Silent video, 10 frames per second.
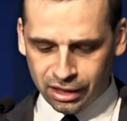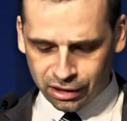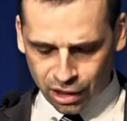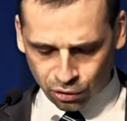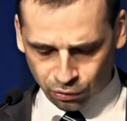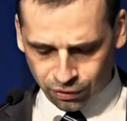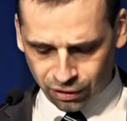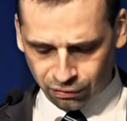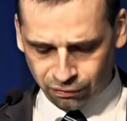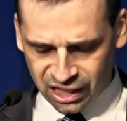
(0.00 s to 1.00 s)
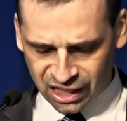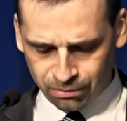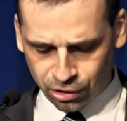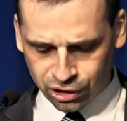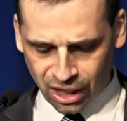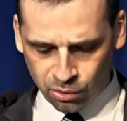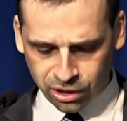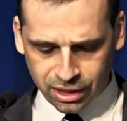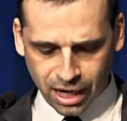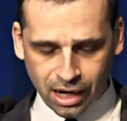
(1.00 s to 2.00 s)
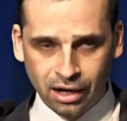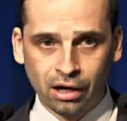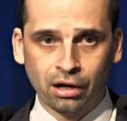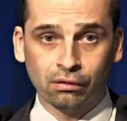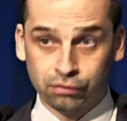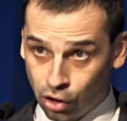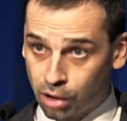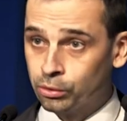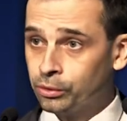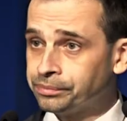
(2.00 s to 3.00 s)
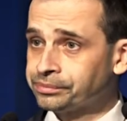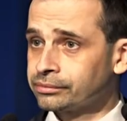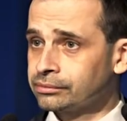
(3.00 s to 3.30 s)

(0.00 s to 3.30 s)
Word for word: nie są wynikiem kształcenia w domu,